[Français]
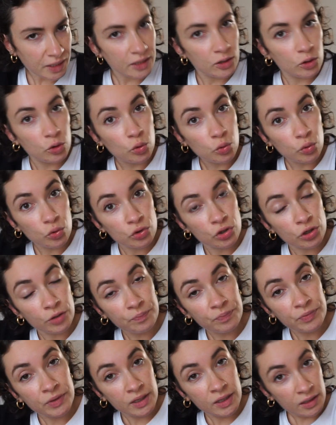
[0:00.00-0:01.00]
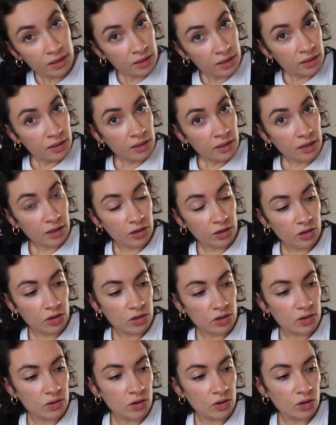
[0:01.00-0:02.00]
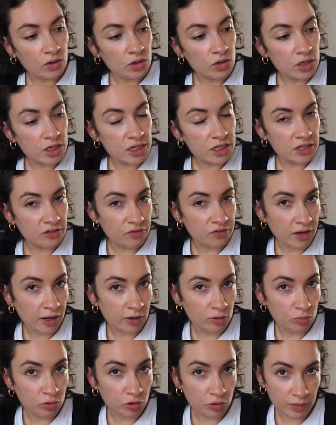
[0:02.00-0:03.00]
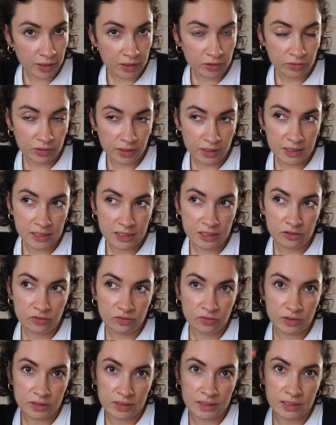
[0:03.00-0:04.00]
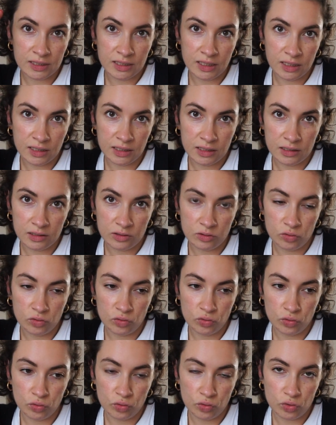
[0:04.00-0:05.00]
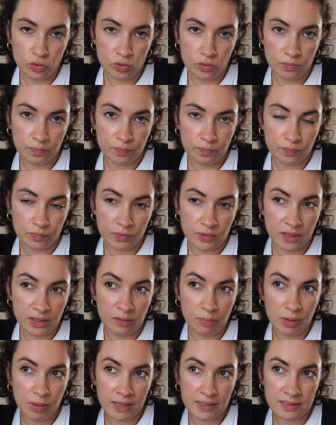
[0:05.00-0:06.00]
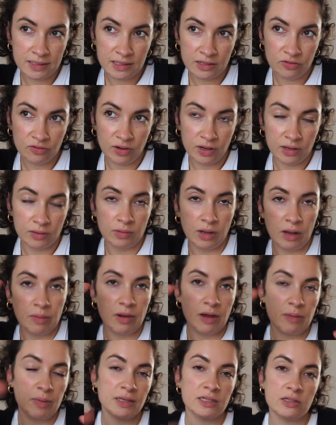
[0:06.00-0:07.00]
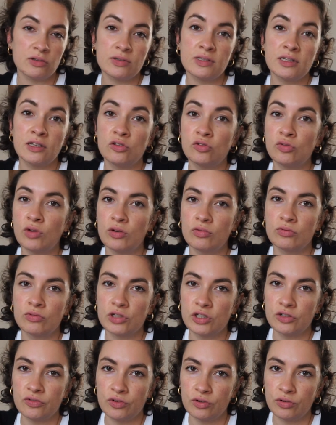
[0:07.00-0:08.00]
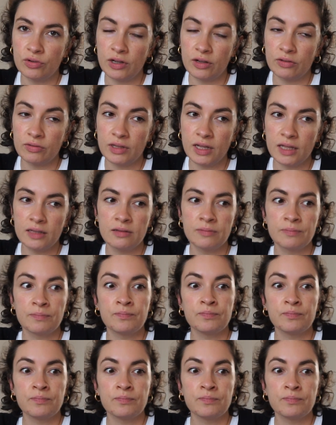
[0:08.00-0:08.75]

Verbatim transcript: Donc, j'ai fait une première tentative qui est de déplacer, enfin à, partir de cette toile, que j'ai fait en 44,